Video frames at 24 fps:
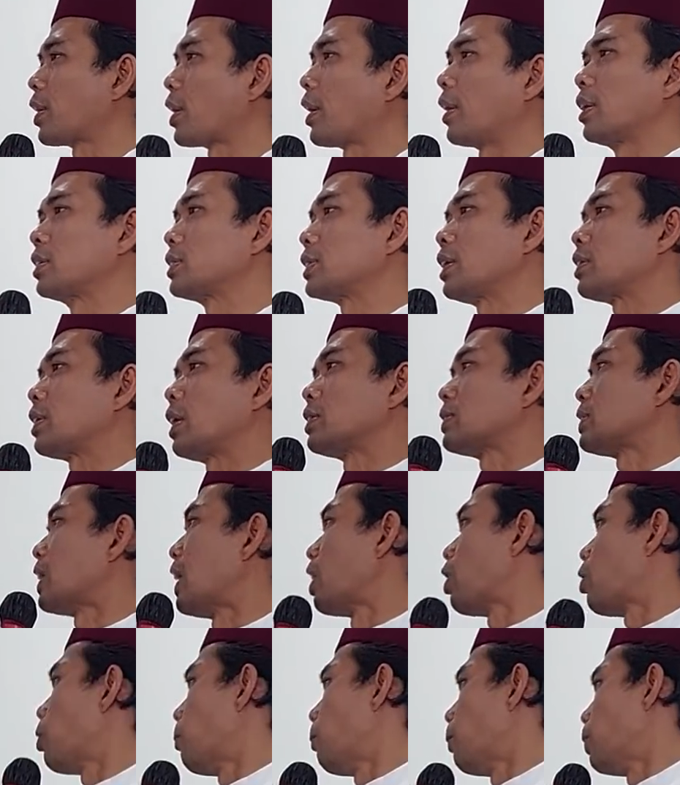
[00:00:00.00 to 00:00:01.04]
karena saya tak
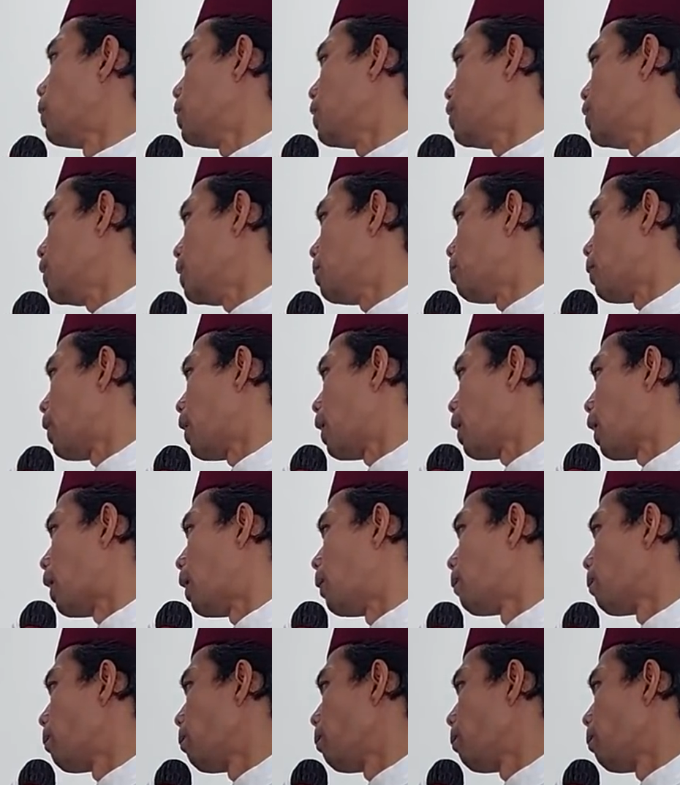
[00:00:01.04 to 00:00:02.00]
sanggup mendidik mereka.